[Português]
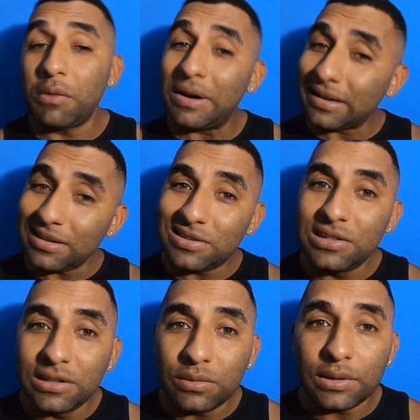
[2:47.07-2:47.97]
Eu
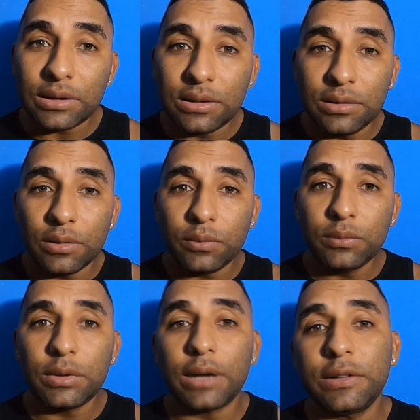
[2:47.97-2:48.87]
acredito, né, que
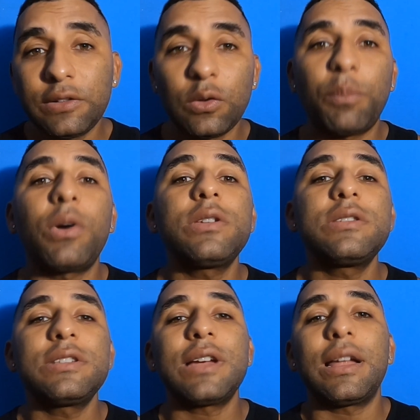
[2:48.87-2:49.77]
não a gente não
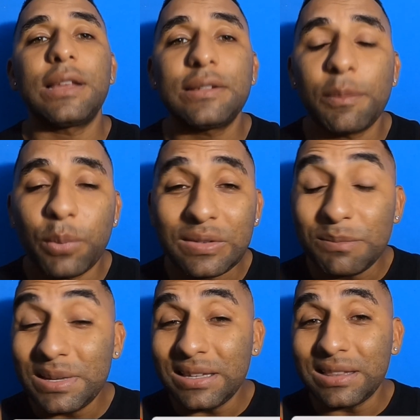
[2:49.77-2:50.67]
pode descartar essa
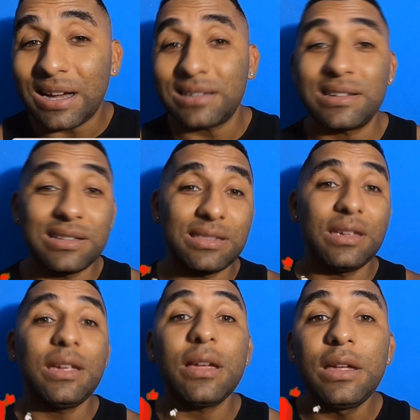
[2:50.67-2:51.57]
possibilidade, que
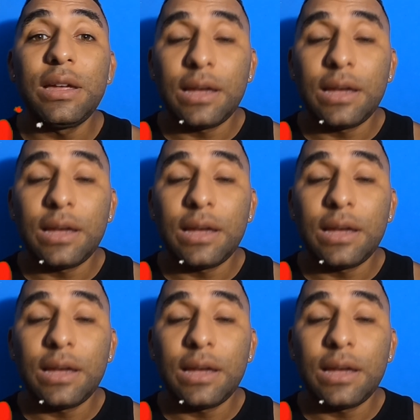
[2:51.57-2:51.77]
tenha